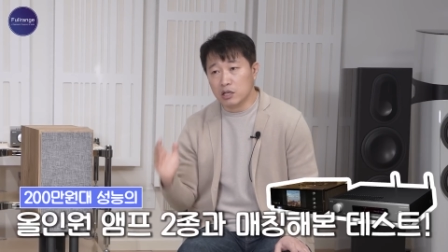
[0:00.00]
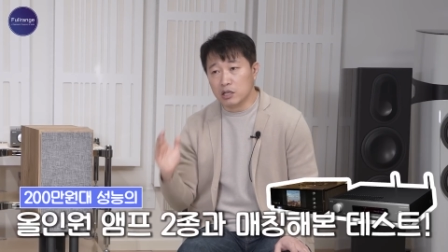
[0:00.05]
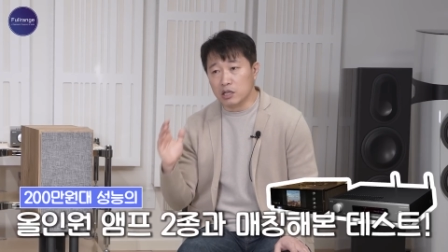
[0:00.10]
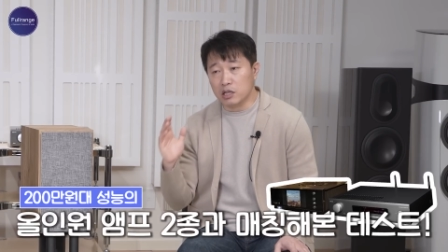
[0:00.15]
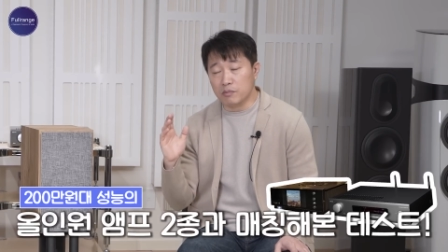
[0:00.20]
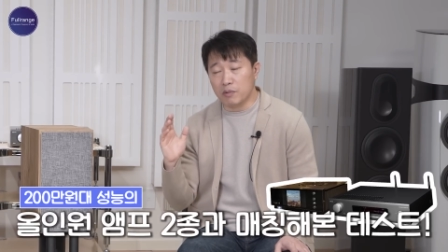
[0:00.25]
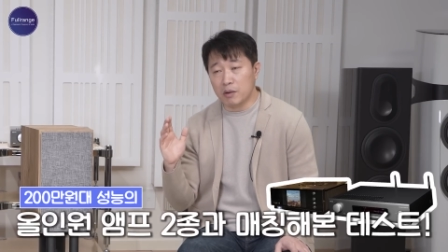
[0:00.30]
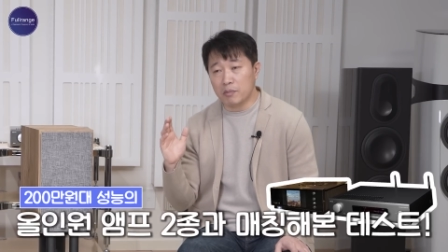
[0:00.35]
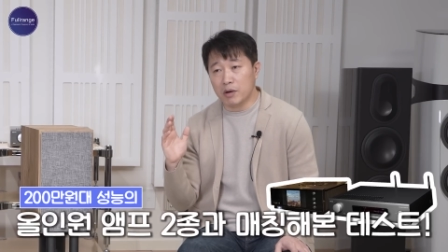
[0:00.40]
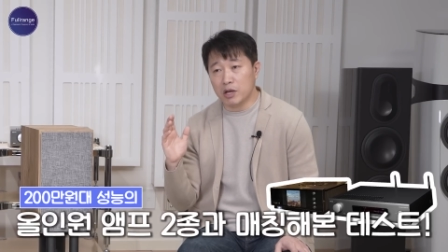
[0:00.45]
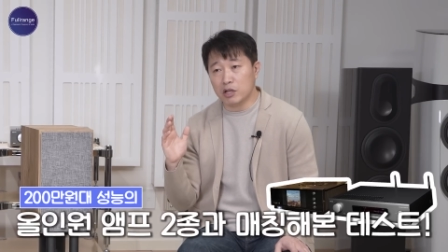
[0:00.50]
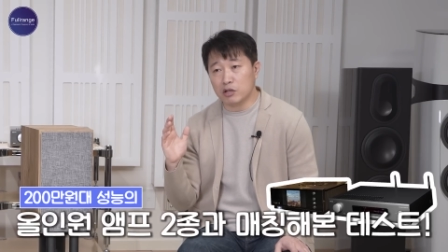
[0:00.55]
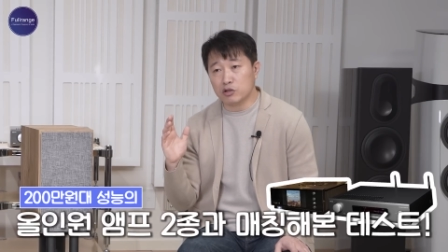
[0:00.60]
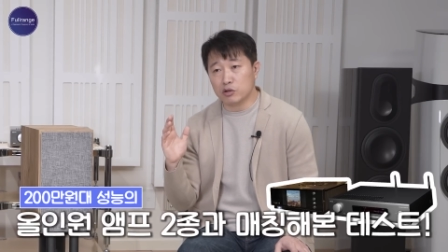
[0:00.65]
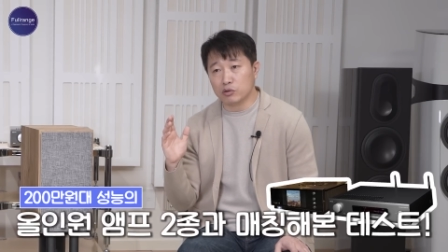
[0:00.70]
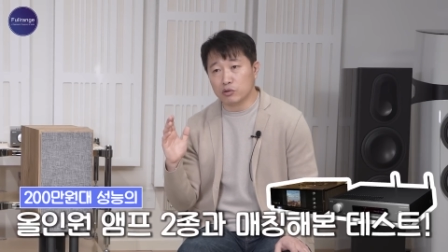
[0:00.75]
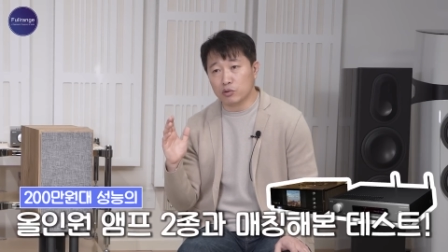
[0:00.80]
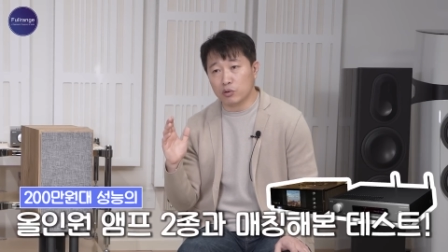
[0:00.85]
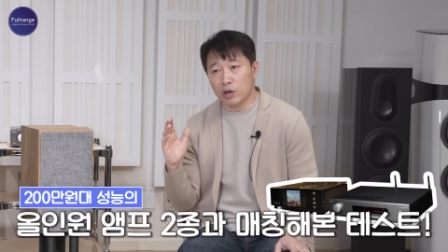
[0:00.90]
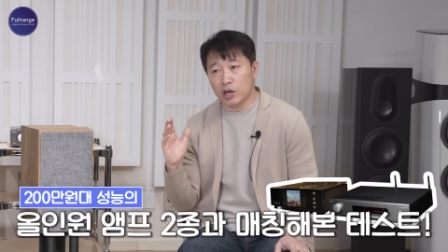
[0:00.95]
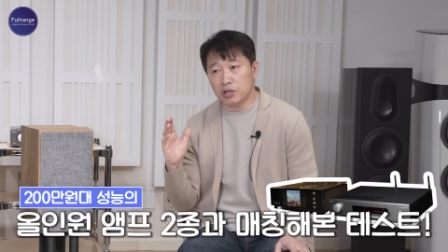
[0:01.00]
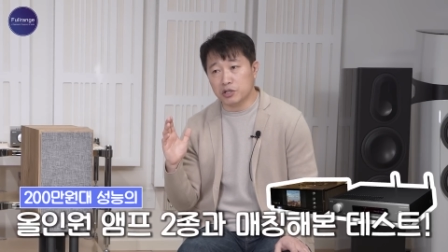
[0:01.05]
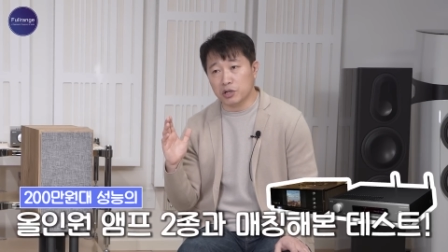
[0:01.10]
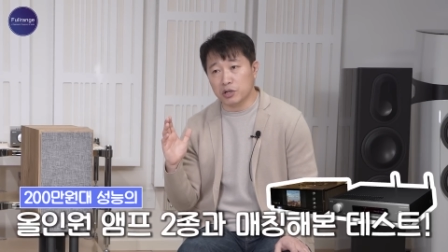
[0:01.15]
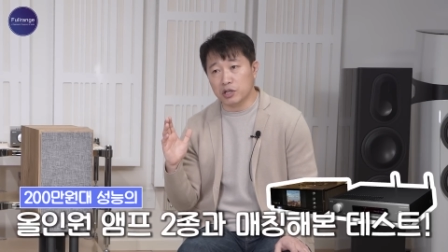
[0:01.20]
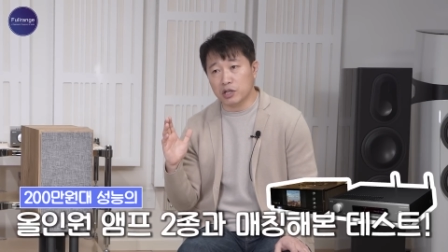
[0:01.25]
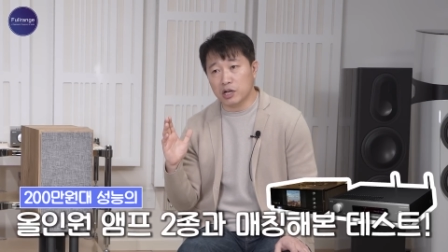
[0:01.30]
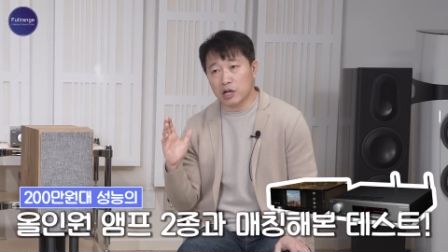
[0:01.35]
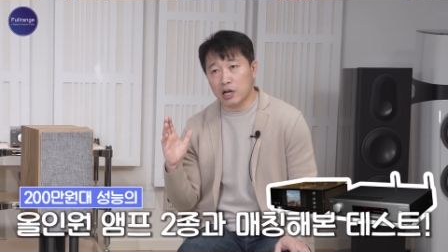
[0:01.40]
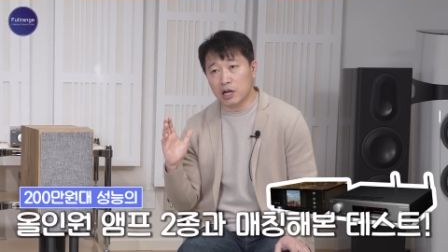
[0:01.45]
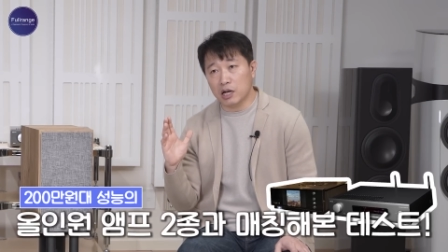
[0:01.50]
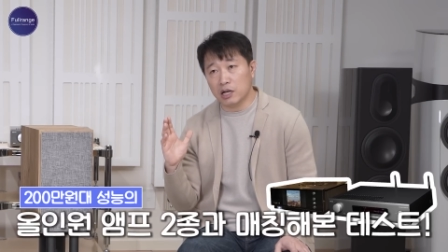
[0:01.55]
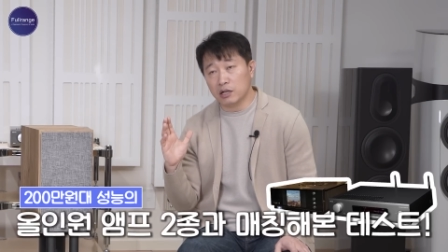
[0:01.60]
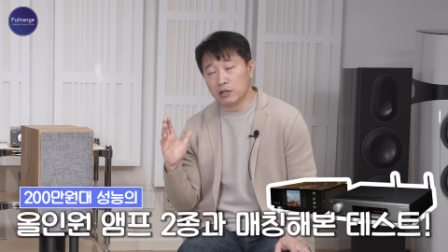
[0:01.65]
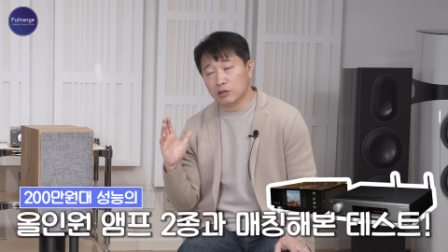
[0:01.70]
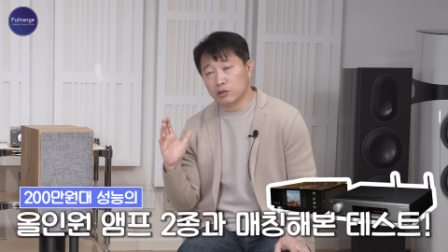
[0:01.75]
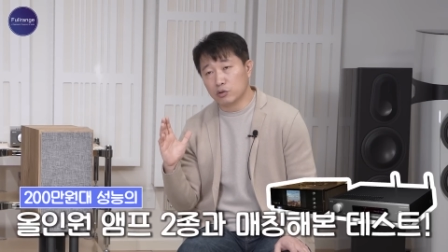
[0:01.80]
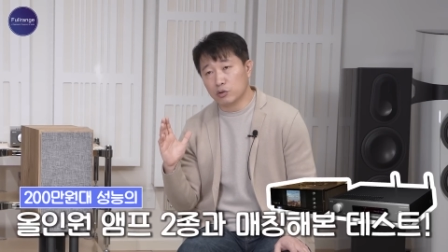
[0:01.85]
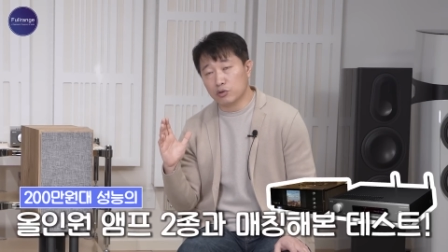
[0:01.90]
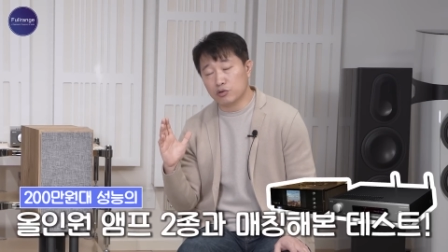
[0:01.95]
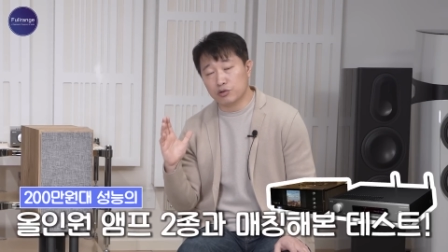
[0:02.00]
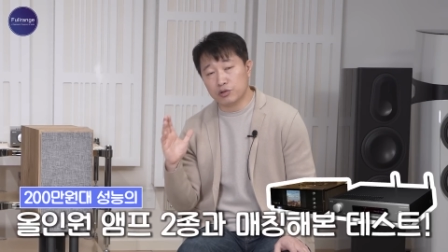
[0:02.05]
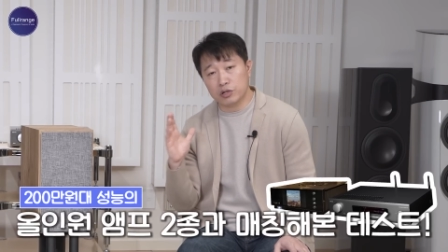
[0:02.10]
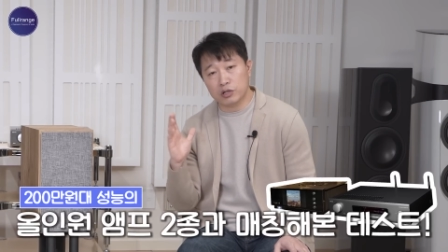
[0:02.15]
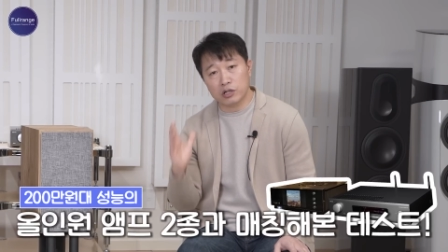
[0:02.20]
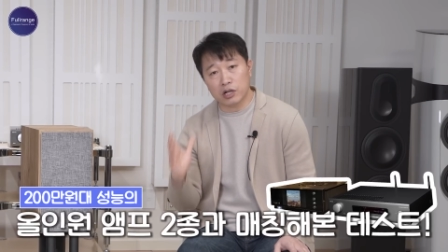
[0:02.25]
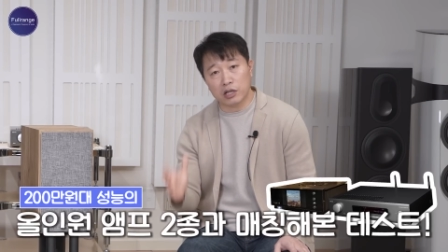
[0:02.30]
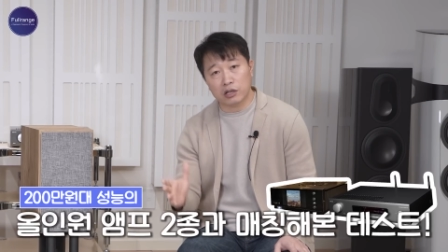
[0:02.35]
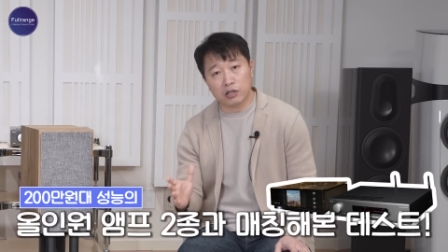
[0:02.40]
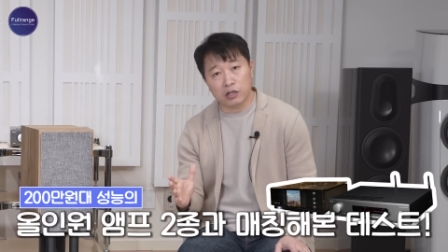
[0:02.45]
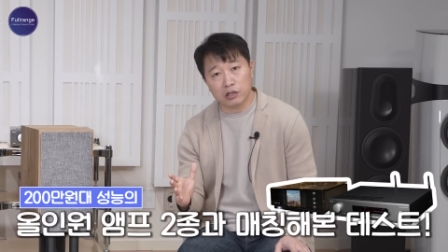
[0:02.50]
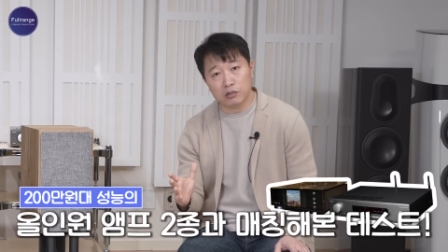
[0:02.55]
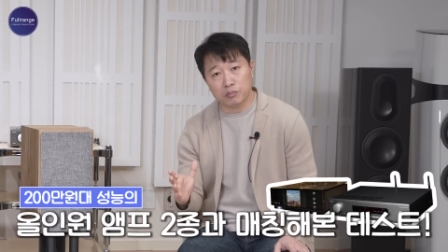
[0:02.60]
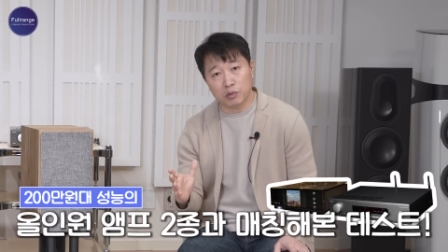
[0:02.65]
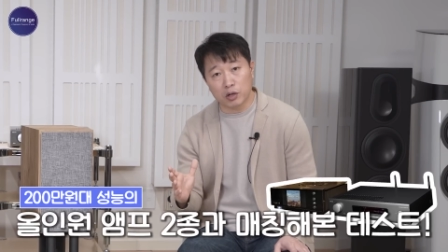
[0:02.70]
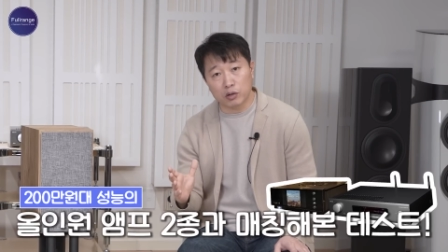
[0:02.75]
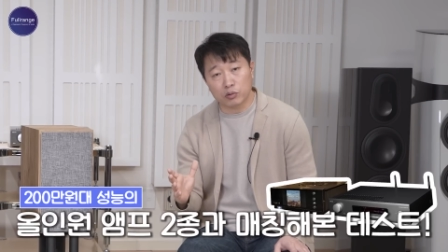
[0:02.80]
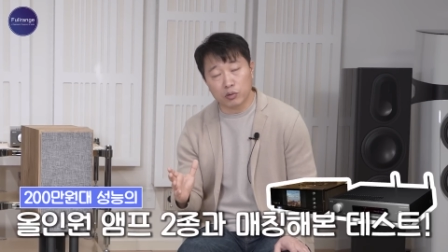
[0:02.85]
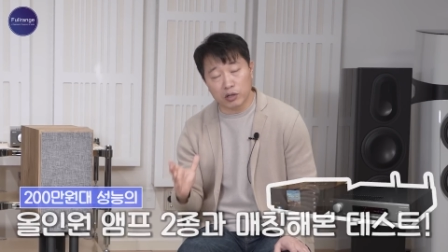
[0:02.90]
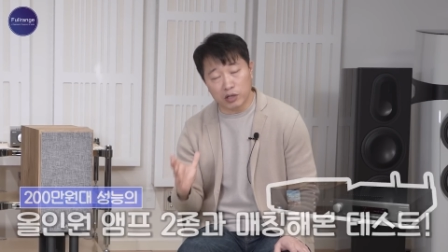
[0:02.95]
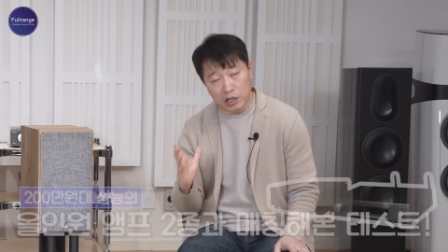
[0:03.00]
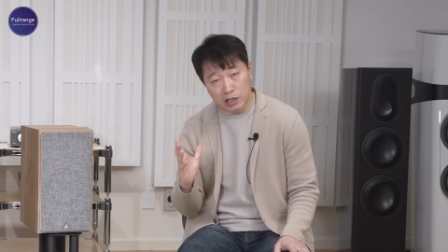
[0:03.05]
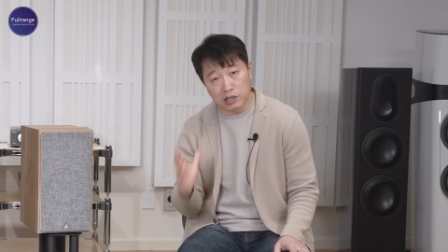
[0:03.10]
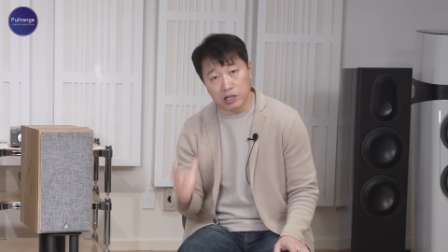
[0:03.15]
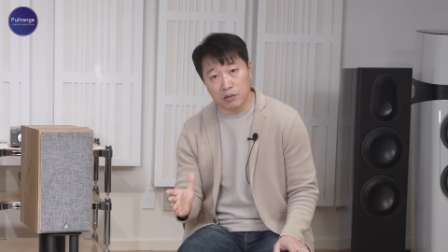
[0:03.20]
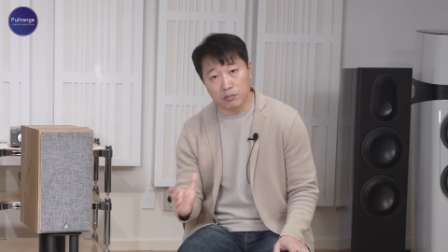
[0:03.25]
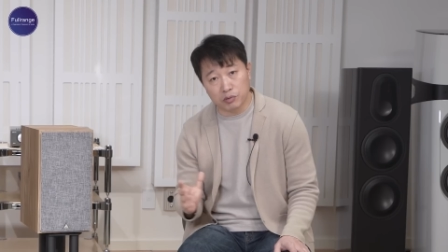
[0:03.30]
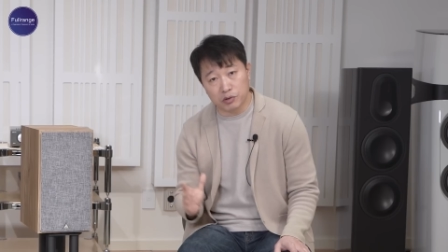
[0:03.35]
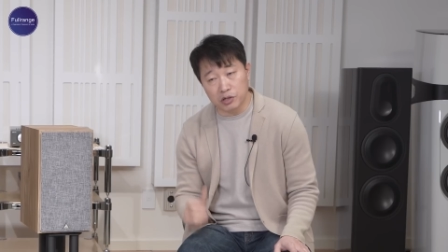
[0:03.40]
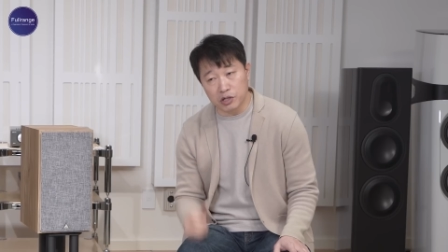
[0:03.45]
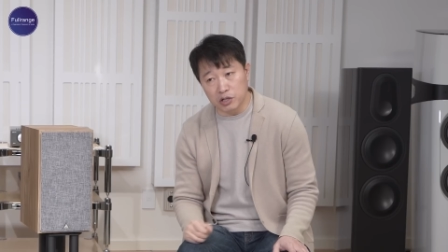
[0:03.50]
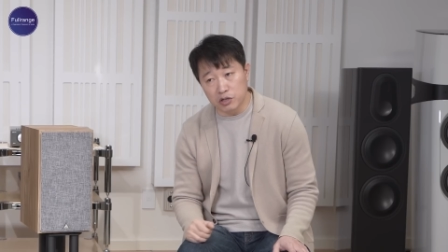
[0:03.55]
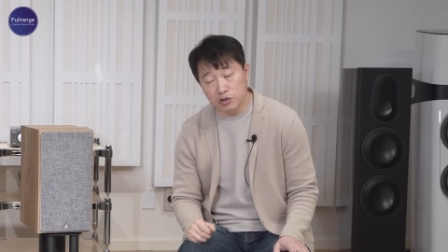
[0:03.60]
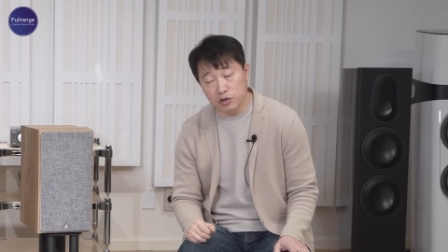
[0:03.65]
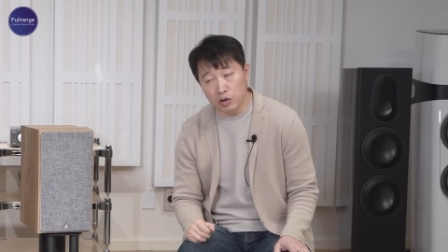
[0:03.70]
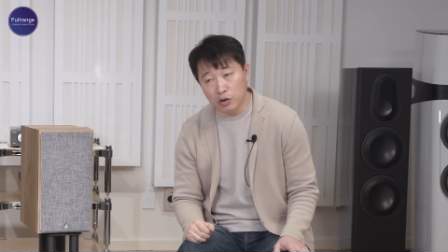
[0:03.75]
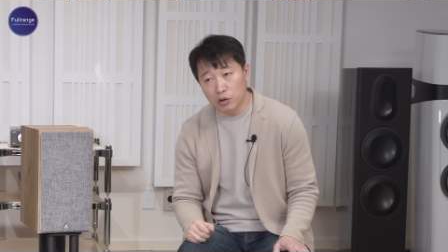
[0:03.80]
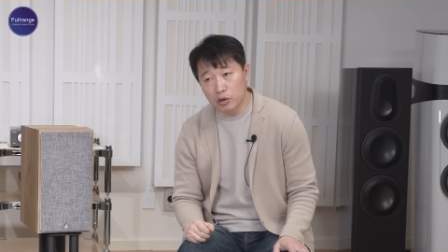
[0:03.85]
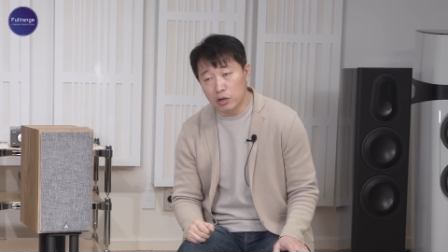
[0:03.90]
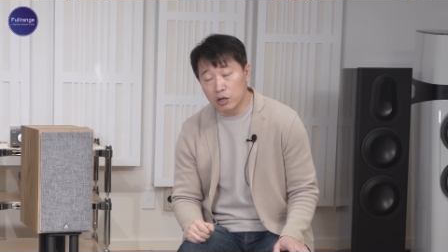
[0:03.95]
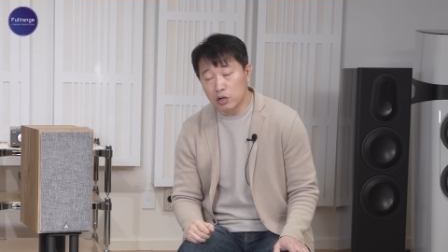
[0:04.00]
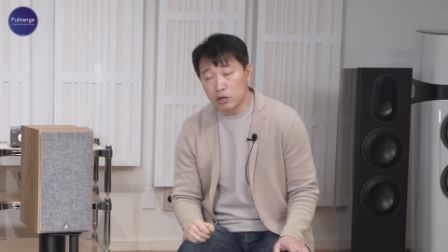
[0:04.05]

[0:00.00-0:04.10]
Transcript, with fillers: 200만 원 정도에 저희가 또 추천을 했던 별도의 다른 앰프들이 있죠.